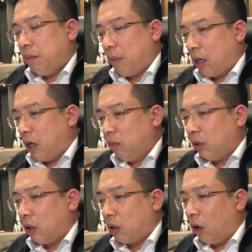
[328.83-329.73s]
mà
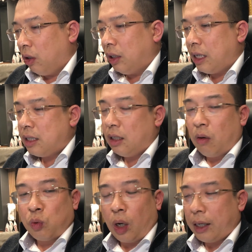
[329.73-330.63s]
không có được cái sự
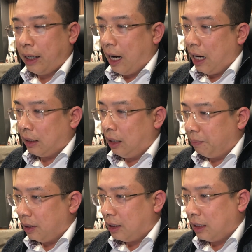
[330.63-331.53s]
đồng thuận của khách hàng thì
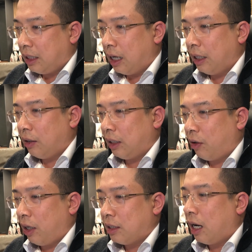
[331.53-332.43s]
lập tức sẽ trở nên gọi ta
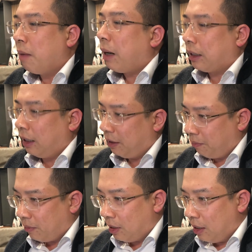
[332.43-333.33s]
gọi là dở mặt ngay
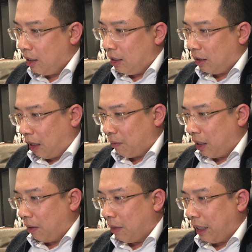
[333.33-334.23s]
đặc
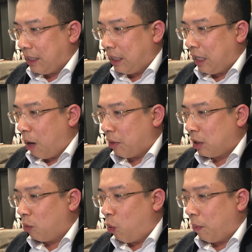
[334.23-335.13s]
biệt là mấy anh chị nào mà
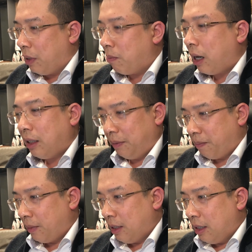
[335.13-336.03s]
sống ở ngoài miền Bắc ấy
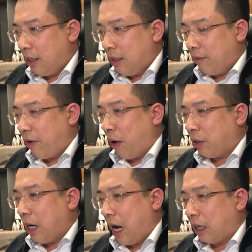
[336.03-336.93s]
vào
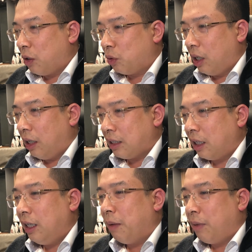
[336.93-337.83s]
cửa hàng đầu tiên là
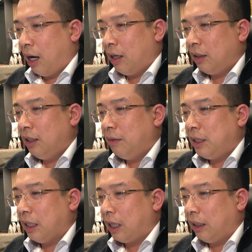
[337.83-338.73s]
rất niềm nở thế nhưng mà
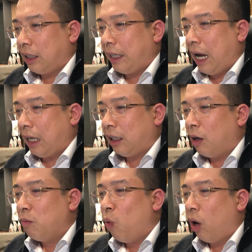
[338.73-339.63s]
chỉ cần khách hàng
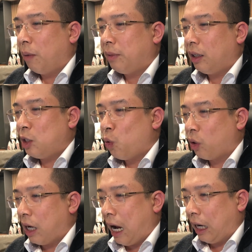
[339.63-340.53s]
không mua lập tức là
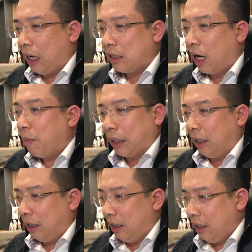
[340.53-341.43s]
chủ cửa hàng là dở mặt
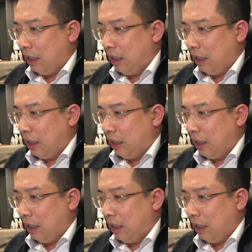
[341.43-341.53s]
ngay